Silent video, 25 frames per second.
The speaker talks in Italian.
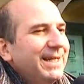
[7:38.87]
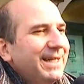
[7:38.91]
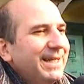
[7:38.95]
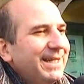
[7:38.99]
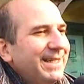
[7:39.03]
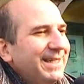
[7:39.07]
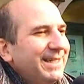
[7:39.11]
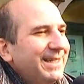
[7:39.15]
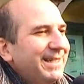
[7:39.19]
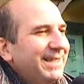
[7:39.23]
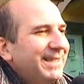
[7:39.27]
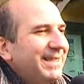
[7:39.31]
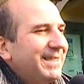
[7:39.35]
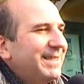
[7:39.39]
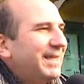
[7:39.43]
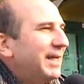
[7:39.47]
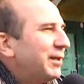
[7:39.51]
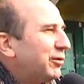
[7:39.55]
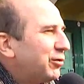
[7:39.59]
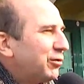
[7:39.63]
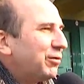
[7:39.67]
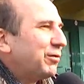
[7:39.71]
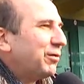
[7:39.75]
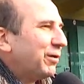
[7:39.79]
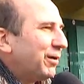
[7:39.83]
Eh,
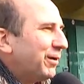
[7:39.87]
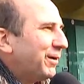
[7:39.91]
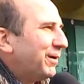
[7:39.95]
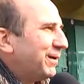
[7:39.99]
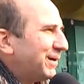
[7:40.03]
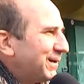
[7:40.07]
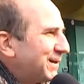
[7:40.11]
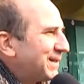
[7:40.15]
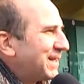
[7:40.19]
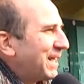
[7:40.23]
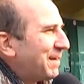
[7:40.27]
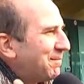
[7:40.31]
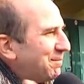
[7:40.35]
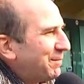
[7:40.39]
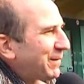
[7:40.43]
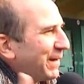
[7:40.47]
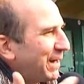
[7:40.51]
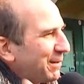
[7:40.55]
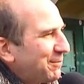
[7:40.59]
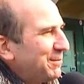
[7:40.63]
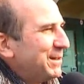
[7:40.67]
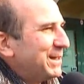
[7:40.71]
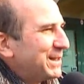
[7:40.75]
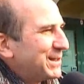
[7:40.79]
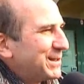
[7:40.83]
detto
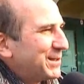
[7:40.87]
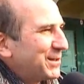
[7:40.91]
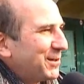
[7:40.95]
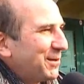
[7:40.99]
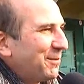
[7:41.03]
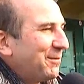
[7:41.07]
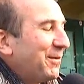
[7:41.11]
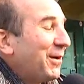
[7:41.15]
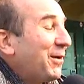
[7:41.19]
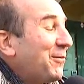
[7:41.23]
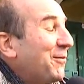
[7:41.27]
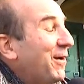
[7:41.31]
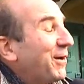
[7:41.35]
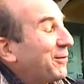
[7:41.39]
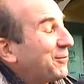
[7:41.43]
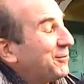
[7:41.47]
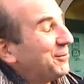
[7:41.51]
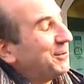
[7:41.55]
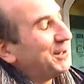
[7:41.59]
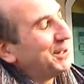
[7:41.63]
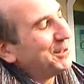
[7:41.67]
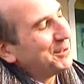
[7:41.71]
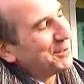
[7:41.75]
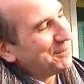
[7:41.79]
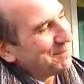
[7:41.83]
sempre questo, poi
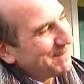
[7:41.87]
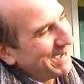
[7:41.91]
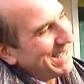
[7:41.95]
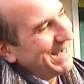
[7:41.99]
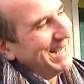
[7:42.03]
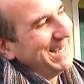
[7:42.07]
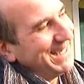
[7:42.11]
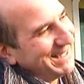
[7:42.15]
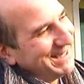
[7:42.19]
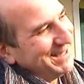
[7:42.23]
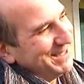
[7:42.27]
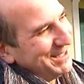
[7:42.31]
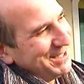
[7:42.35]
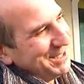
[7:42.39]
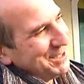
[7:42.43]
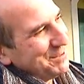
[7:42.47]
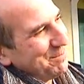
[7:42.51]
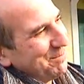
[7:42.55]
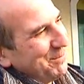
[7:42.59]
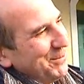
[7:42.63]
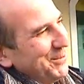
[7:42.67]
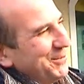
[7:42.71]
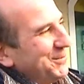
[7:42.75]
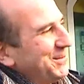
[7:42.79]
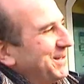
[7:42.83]
qualcuno è normale che ti
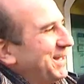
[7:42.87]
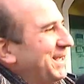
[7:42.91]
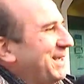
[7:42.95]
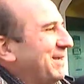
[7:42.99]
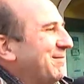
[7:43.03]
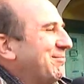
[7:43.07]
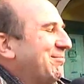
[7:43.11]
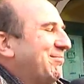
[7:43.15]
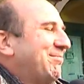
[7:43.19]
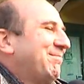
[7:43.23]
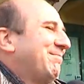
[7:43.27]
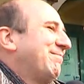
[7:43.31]
risponde,